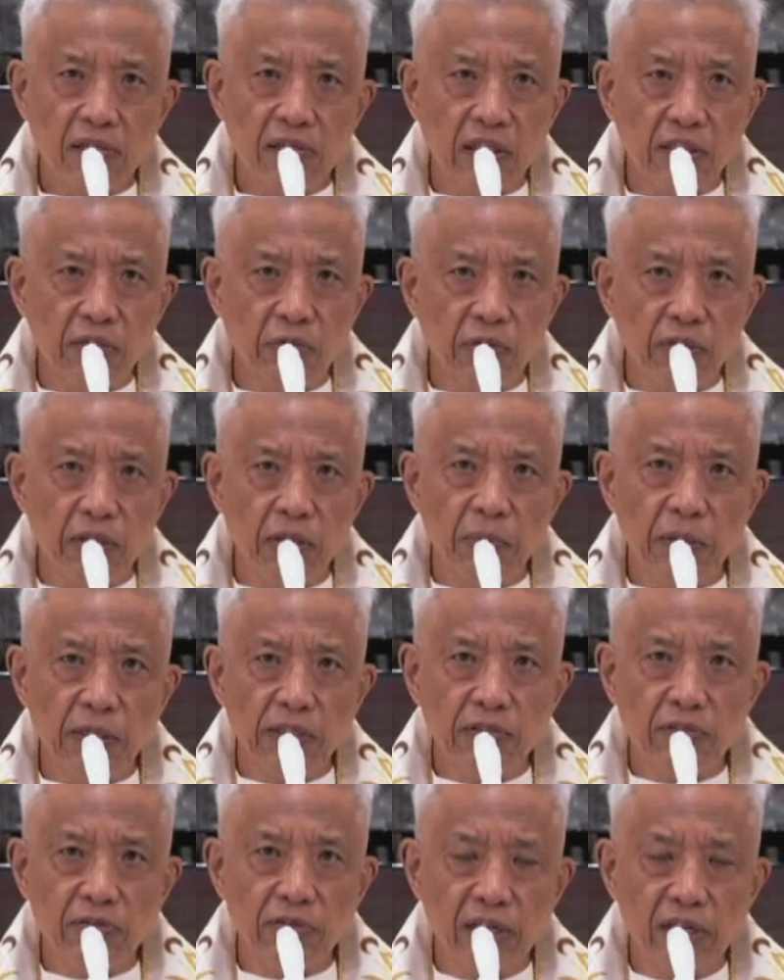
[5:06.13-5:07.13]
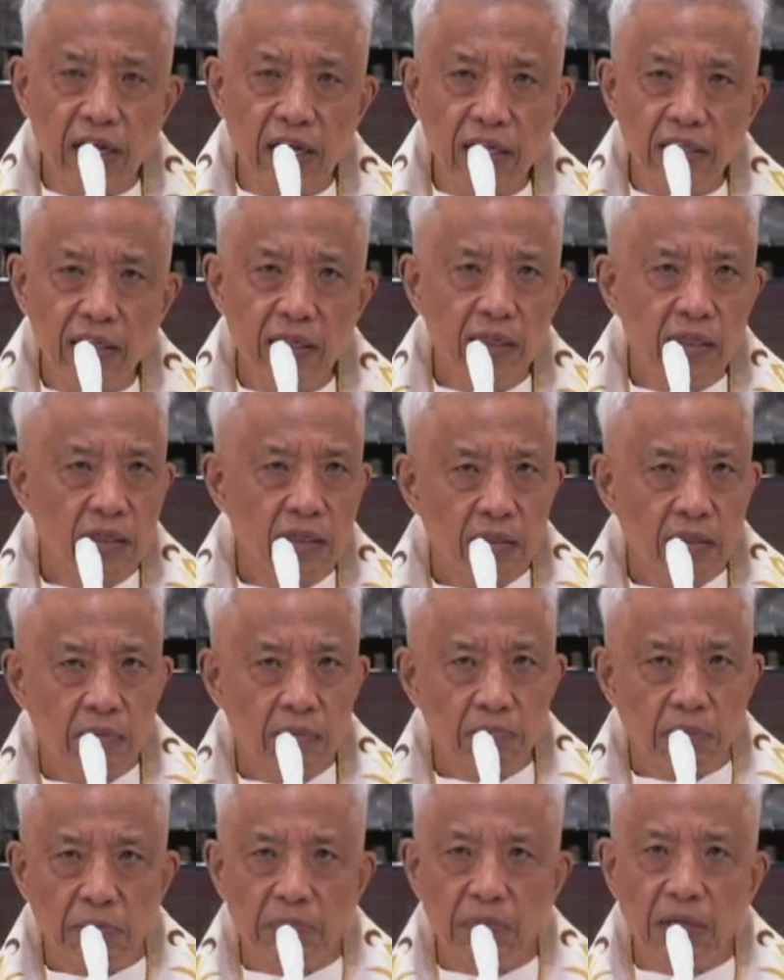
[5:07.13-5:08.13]
na 20 pesos lang,
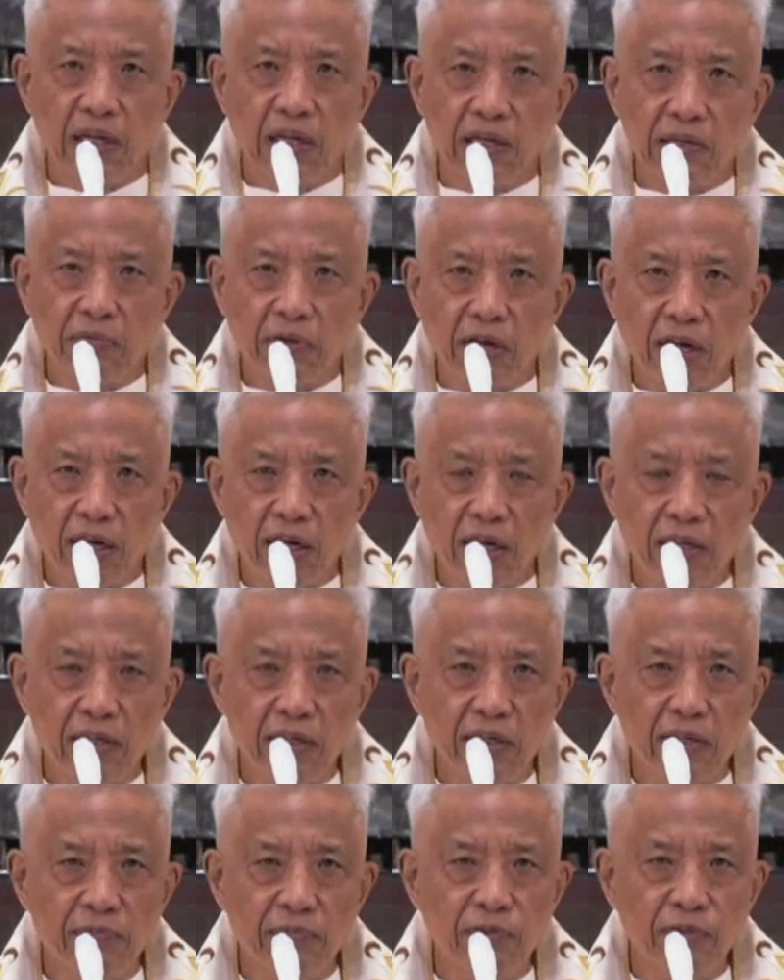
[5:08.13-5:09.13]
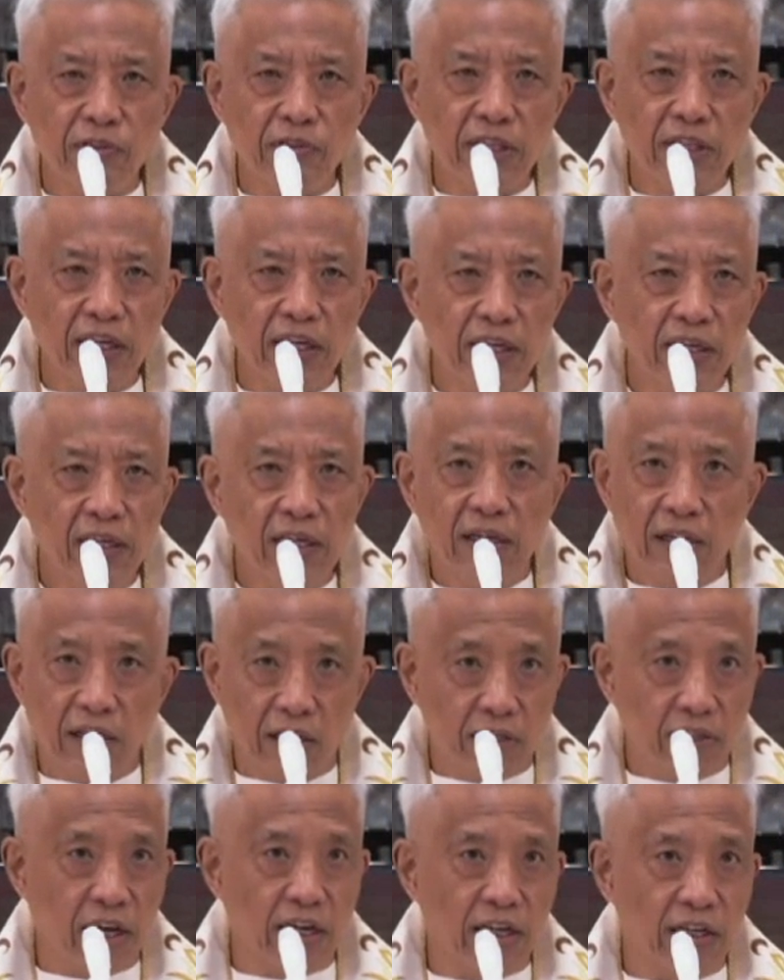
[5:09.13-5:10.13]
bibilhin mo ng 140, eh
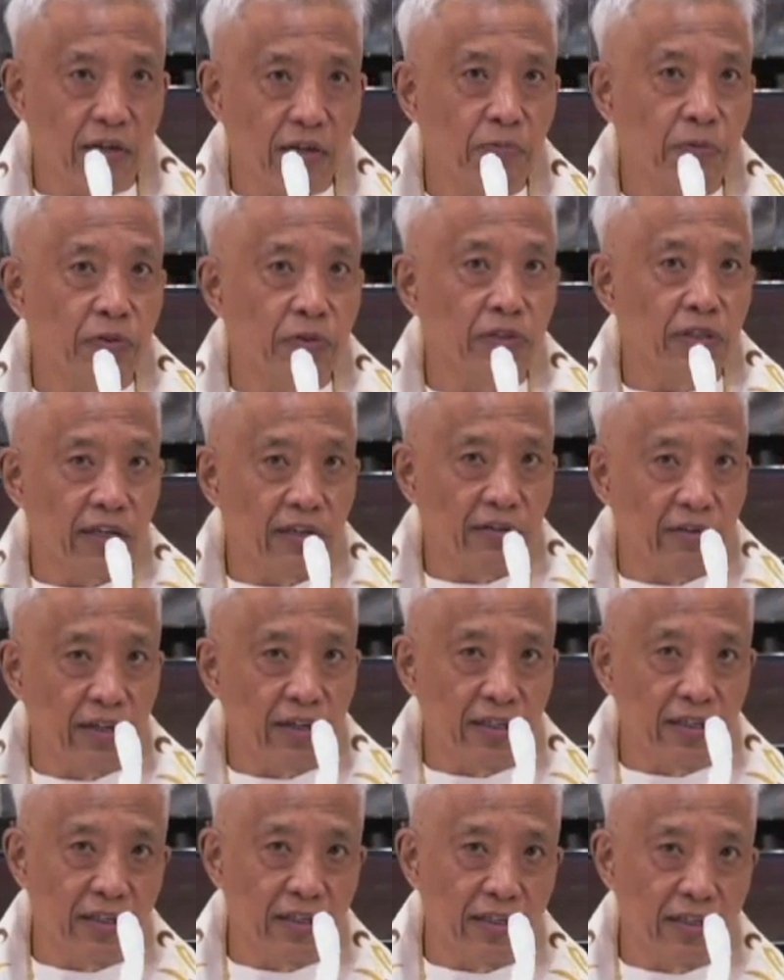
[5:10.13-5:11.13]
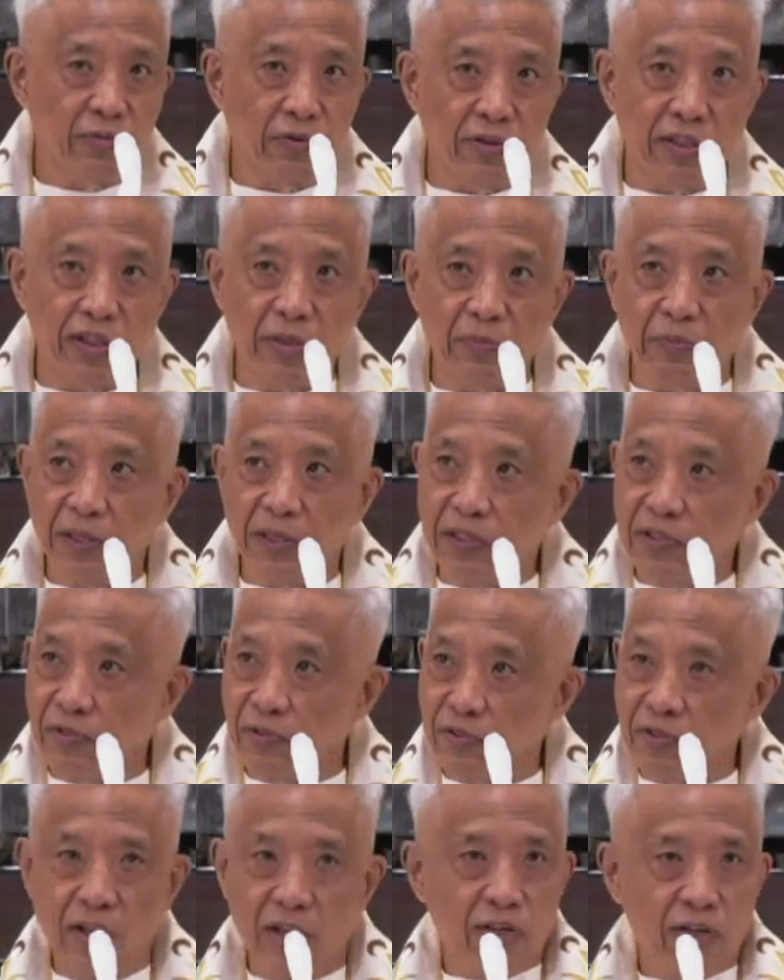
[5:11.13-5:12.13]
saan nagpunta yung 120
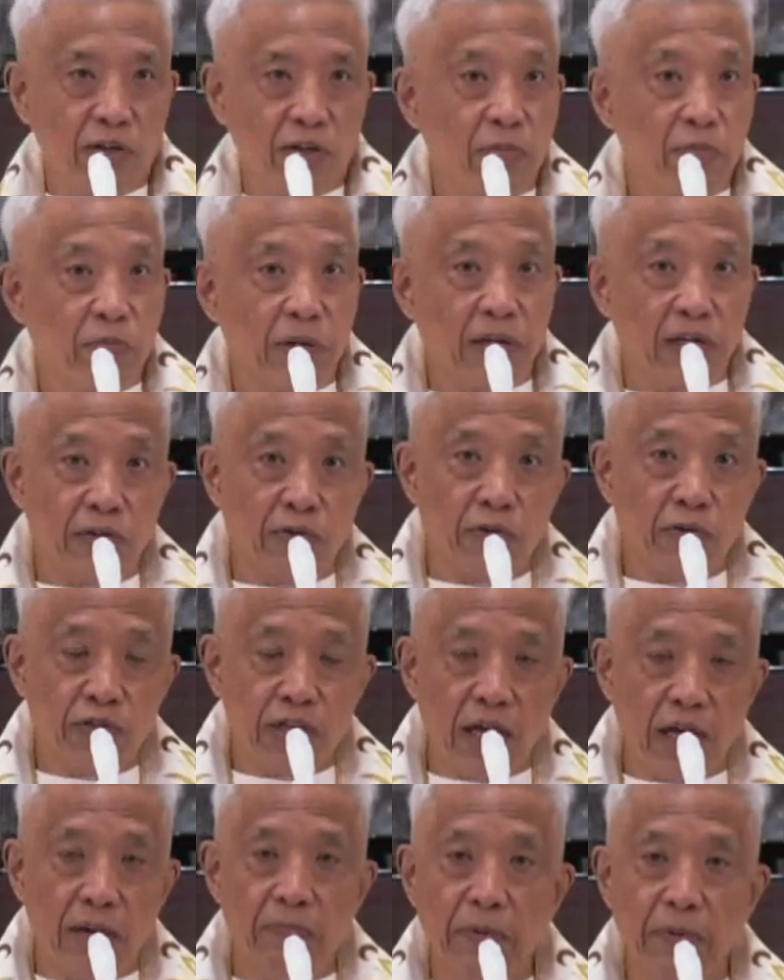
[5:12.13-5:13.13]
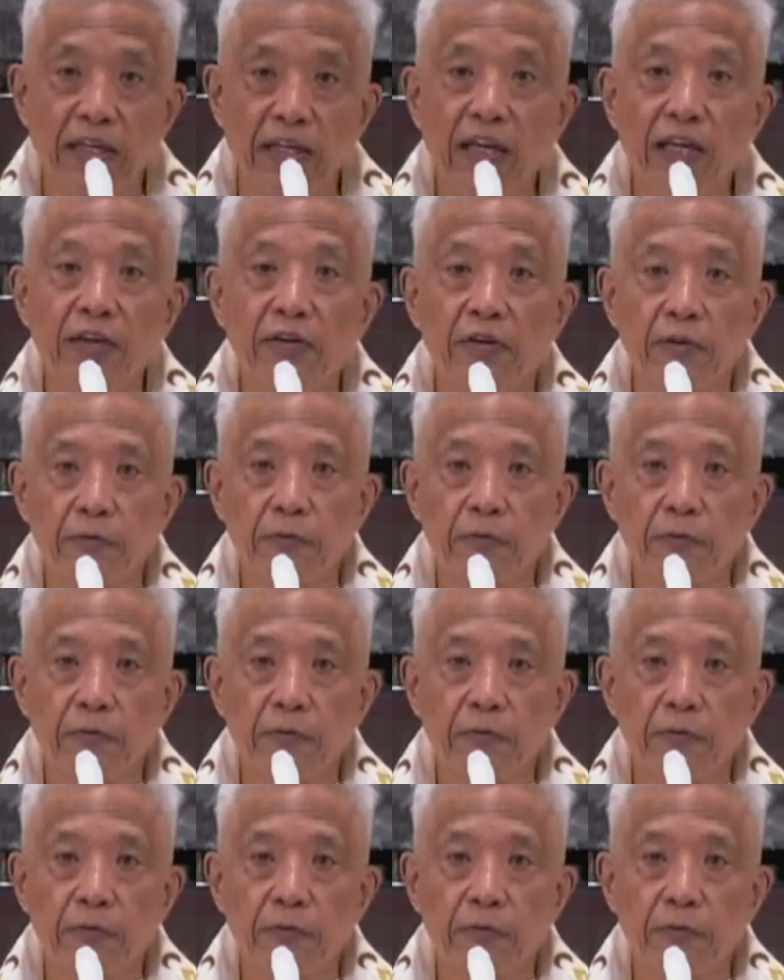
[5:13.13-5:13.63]
pesos? Yun pinag-uusapan ngayon.